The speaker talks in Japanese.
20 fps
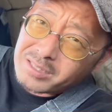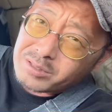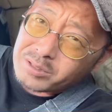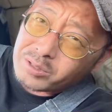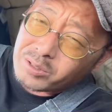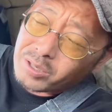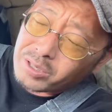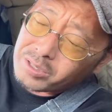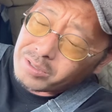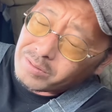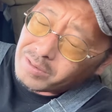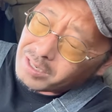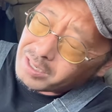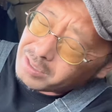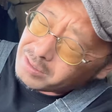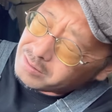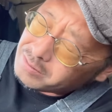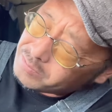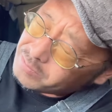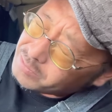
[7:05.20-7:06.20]
クと言われ
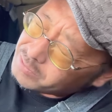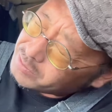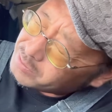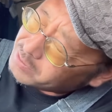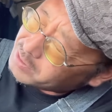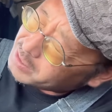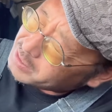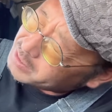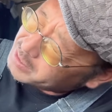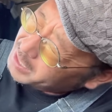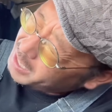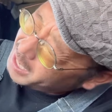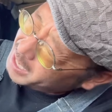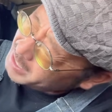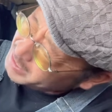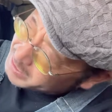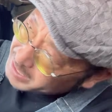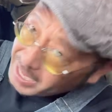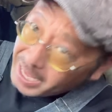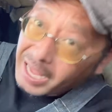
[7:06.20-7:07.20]
るものがな
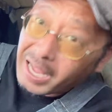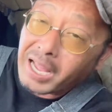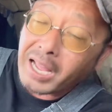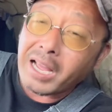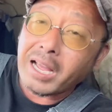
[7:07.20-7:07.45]
ぜ、